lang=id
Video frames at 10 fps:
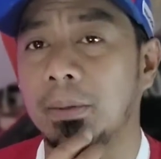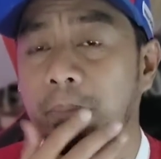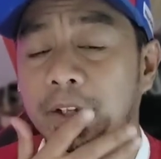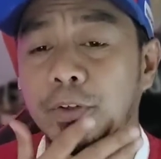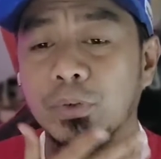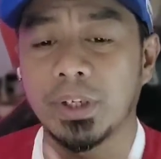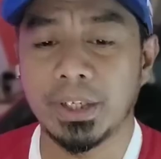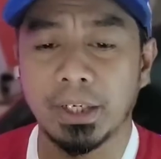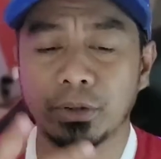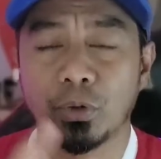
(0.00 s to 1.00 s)
begitu juga
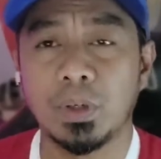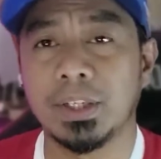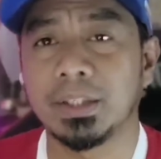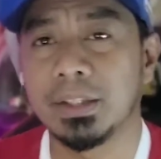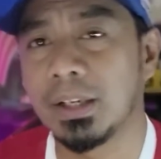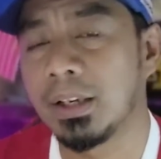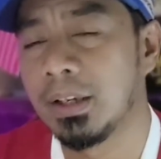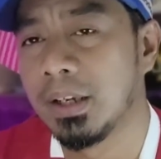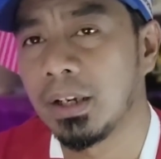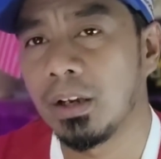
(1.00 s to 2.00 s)
dengan toiletnya
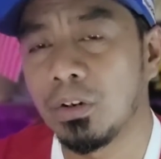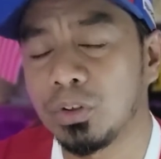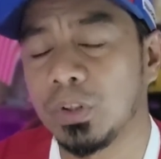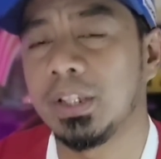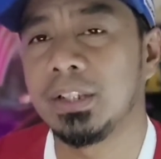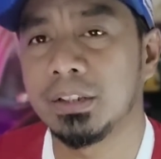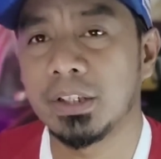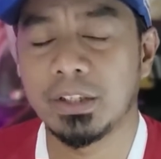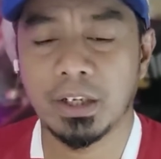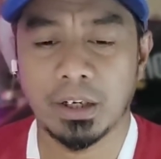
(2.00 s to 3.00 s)
kalau toiletnya
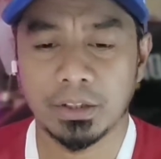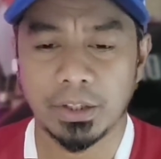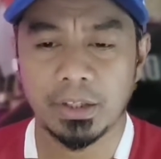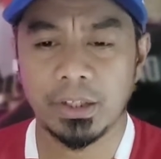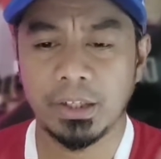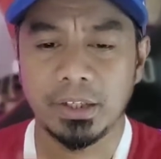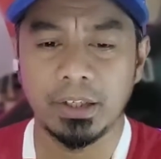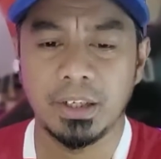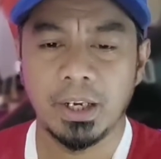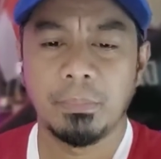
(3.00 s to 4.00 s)
terjaga tadi di
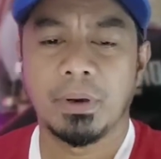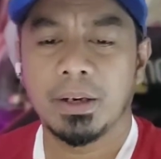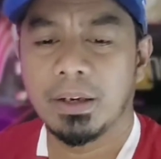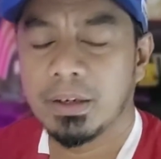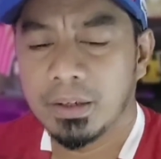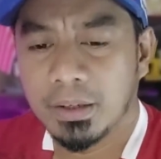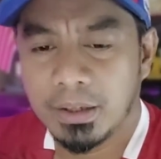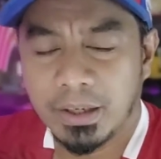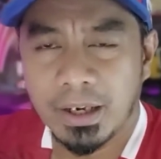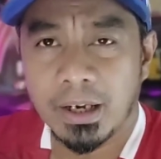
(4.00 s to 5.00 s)
geba
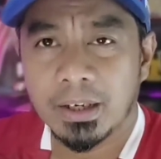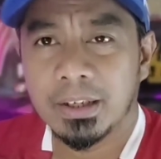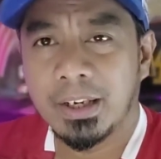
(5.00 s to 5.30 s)
gab